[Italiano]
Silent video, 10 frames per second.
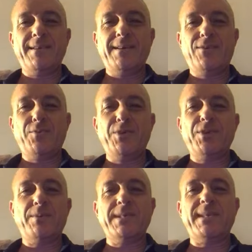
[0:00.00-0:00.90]
Eh,
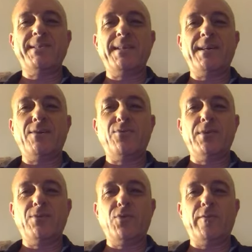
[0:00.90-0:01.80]
comincia questa sera un
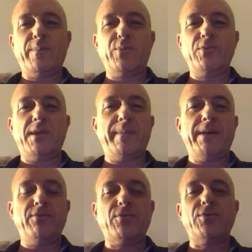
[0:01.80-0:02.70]
nuovo
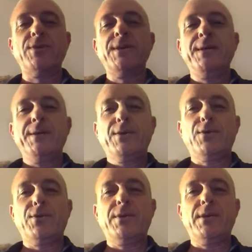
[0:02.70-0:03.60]
appuntamento
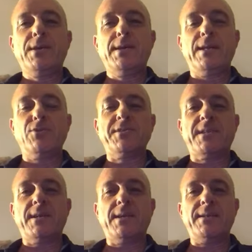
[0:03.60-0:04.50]
con eh, la
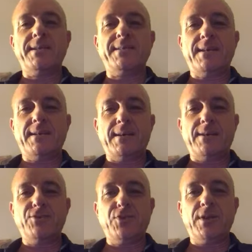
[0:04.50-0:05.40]
nostra
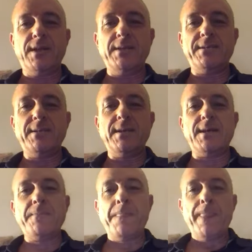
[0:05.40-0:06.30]
testata
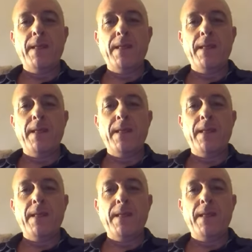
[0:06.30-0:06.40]
giornalistica.